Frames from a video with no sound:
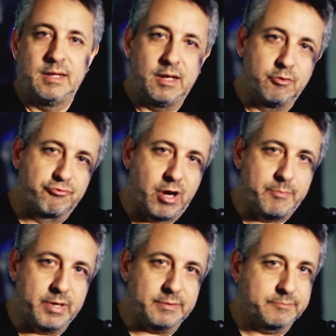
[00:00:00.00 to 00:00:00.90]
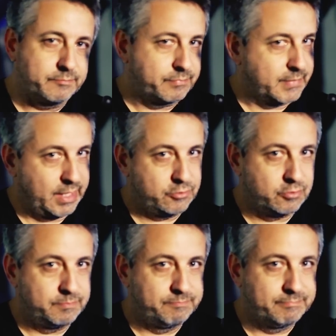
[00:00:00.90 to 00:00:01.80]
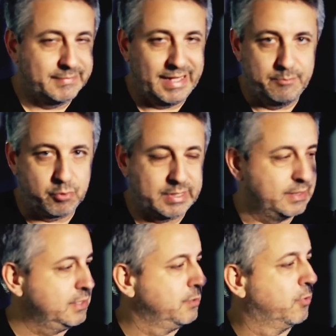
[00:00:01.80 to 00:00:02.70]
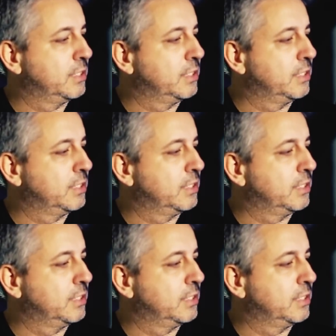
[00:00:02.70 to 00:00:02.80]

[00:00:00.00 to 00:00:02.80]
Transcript: en un tripod. eso es importantísimo.